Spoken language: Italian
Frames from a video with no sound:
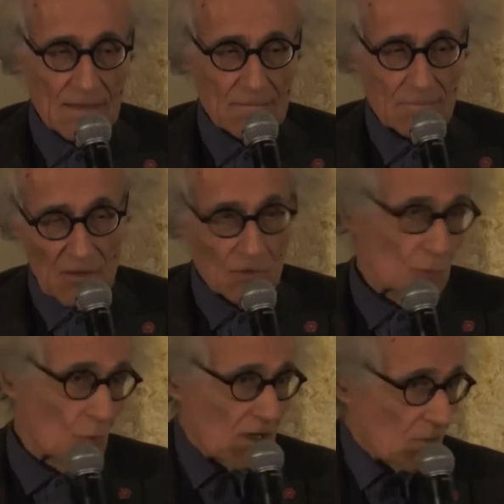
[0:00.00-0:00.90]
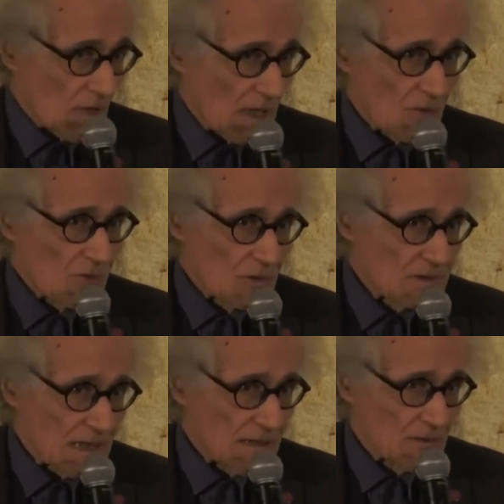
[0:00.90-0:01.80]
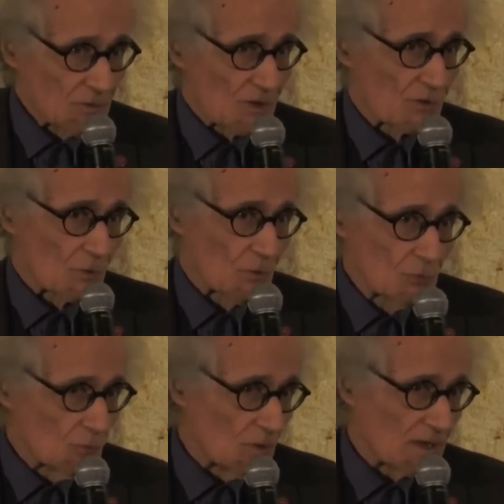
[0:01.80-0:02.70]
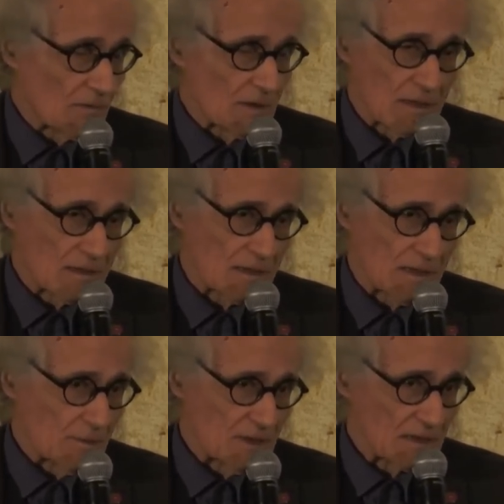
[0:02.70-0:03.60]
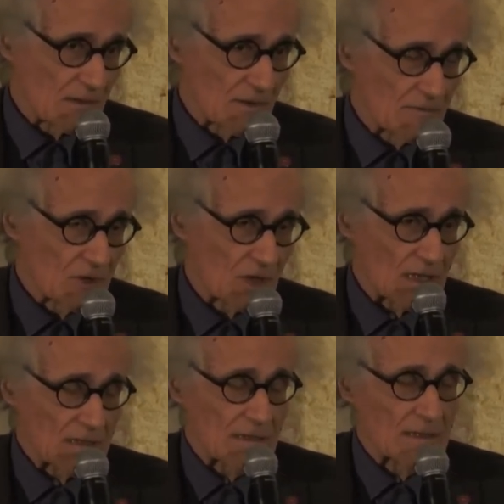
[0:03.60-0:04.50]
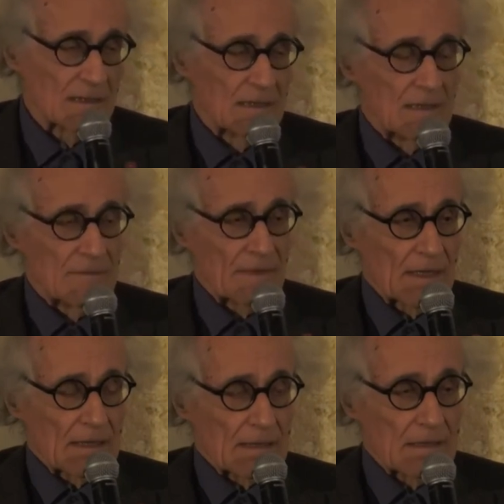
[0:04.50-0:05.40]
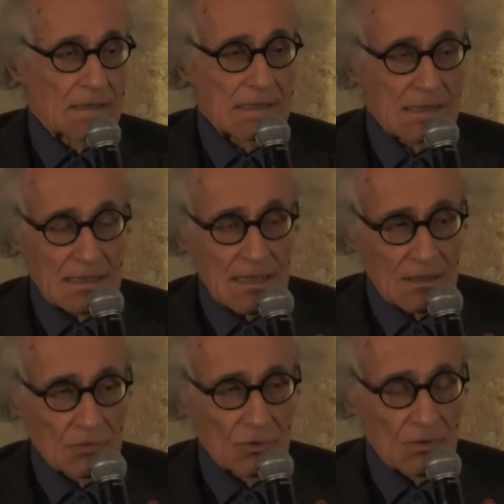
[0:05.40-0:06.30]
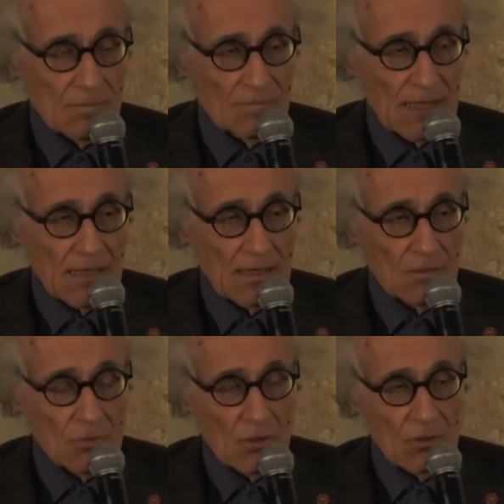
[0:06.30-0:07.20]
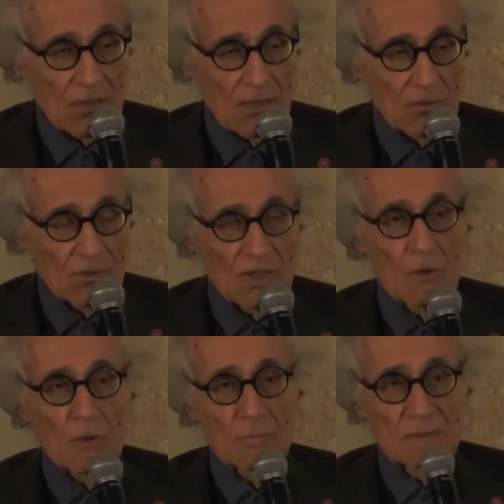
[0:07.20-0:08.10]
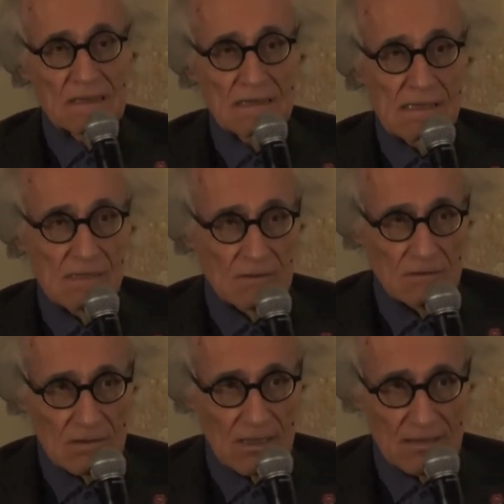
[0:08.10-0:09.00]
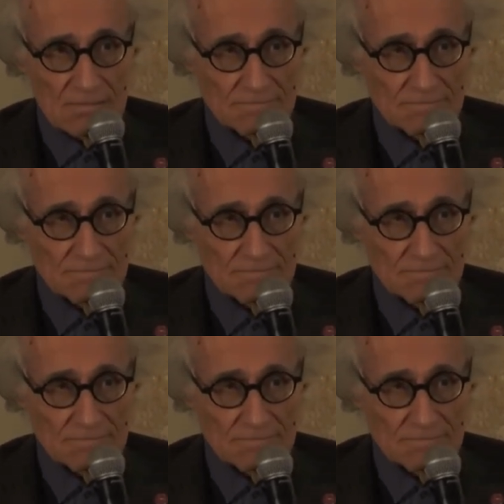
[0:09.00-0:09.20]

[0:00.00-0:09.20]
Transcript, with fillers: però durano un anno soltanto e sono due, quindi si limitano a vicenda. Il Senato è un organo di cooptazione,